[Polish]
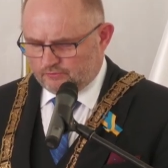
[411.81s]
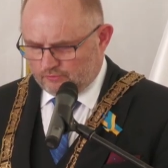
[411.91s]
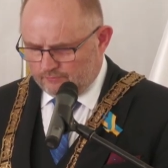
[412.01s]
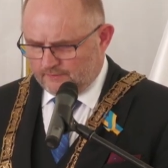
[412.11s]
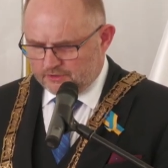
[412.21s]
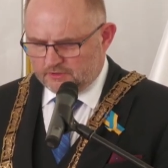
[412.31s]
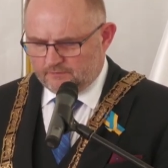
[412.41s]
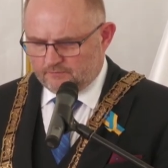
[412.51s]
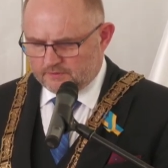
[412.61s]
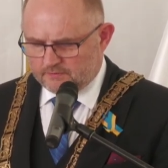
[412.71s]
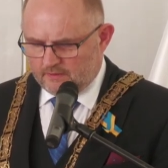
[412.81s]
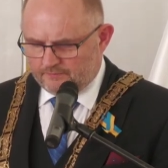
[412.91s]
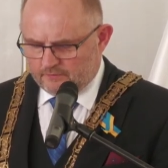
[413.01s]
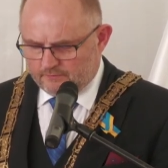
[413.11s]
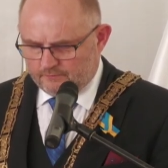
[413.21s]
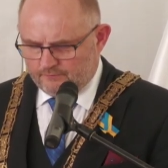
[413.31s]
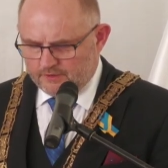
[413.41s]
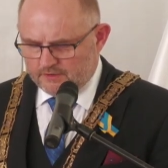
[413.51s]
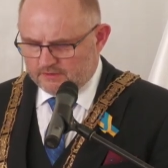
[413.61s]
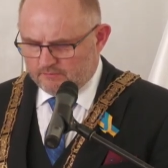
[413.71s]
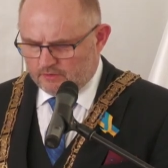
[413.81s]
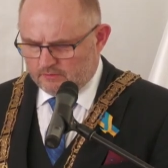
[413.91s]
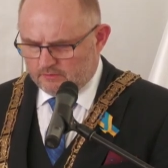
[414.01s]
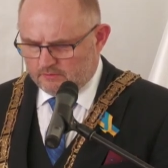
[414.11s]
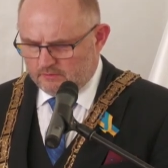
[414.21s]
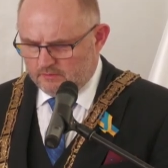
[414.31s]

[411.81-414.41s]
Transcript: tu właśnie we Włocławku w 20 roku,